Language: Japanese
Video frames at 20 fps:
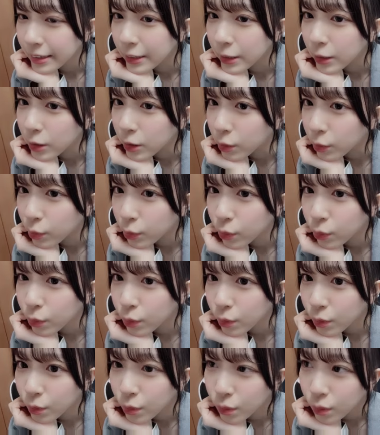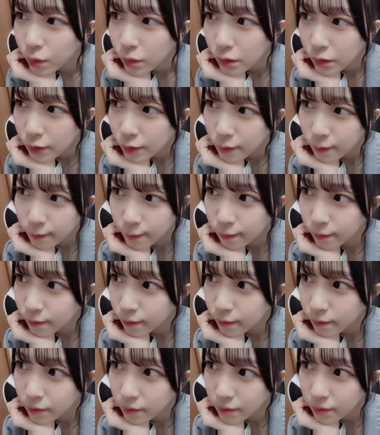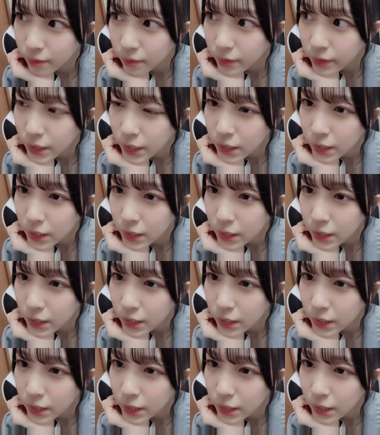岐阜うん